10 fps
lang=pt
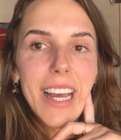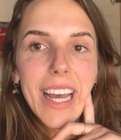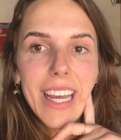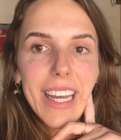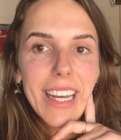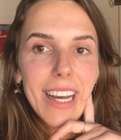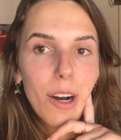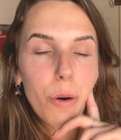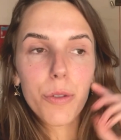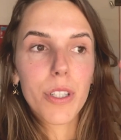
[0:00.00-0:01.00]
É, a
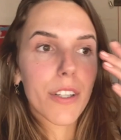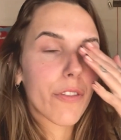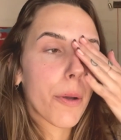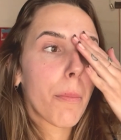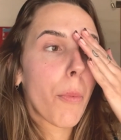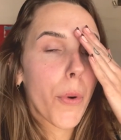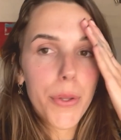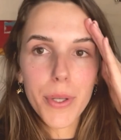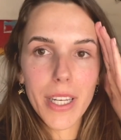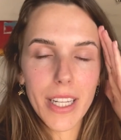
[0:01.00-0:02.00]
host aqui foi
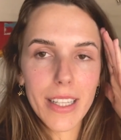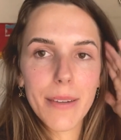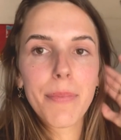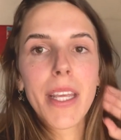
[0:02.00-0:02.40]
muito querida.